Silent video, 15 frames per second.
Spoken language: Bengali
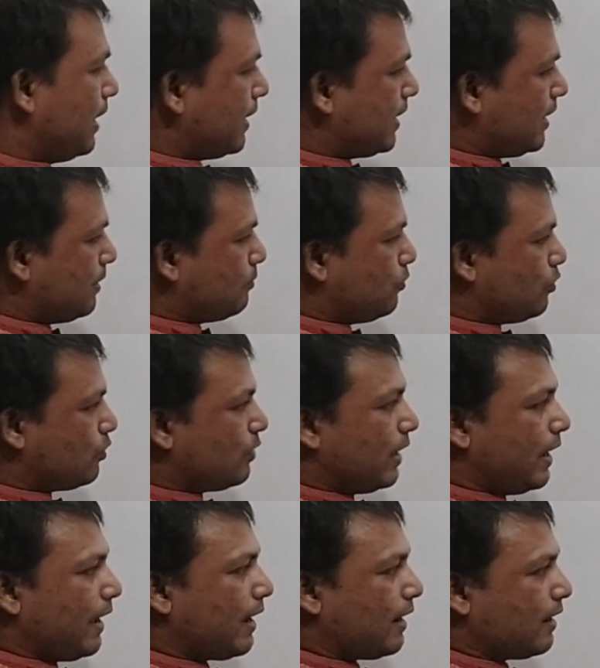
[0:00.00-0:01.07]
একের বর্গ
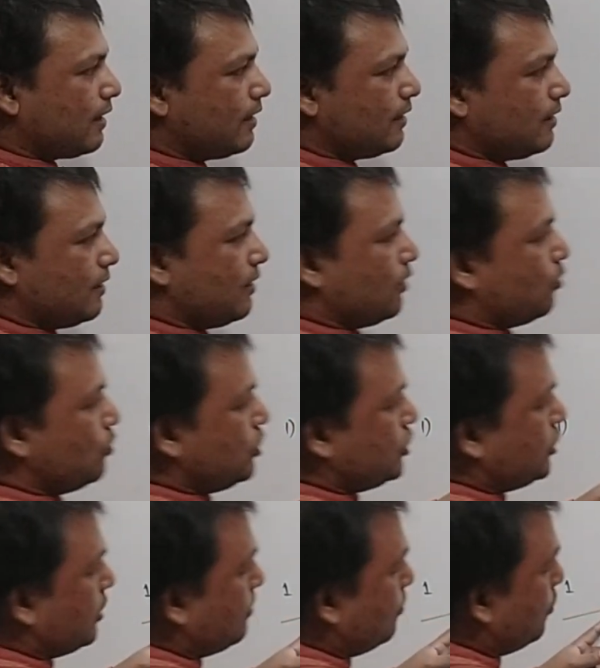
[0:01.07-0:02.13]
এক
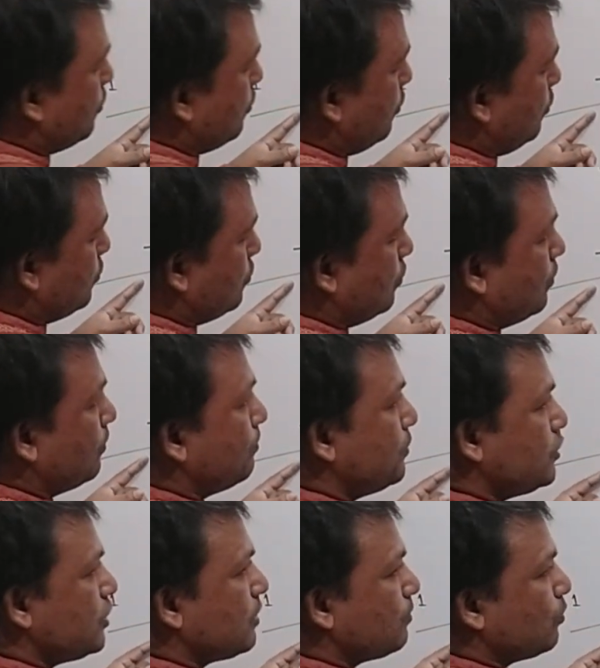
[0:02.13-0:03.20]
উনিশের বর্গ কত
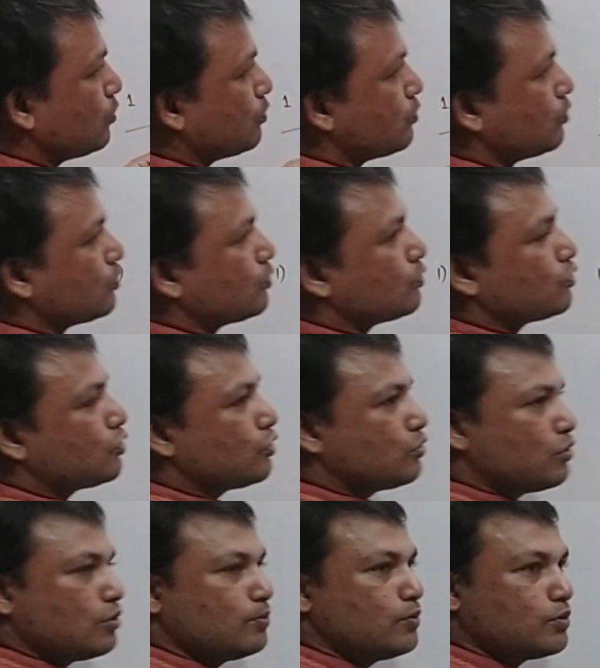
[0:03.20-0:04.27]
বিশের বর্গ কত
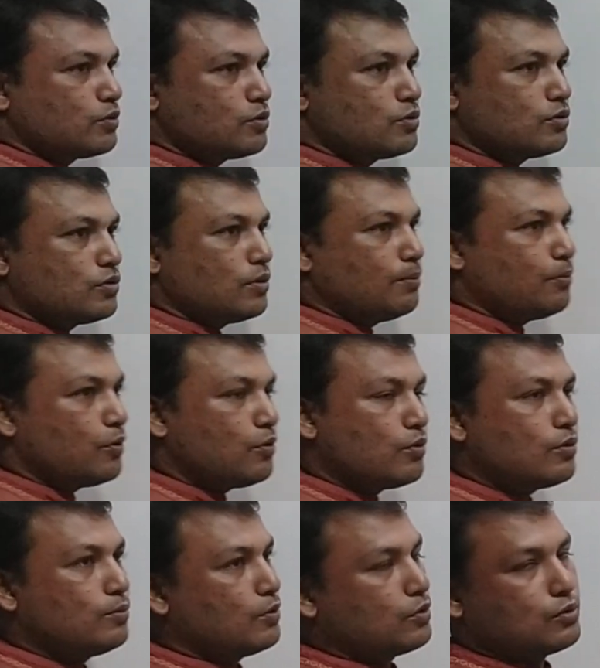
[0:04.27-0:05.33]
সতেরোর বর্গ কত
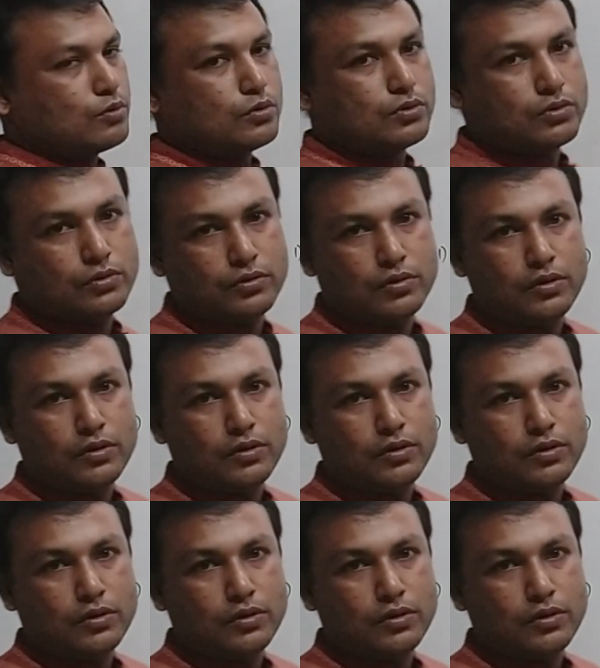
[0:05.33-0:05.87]
পনেরোর বর্গ কত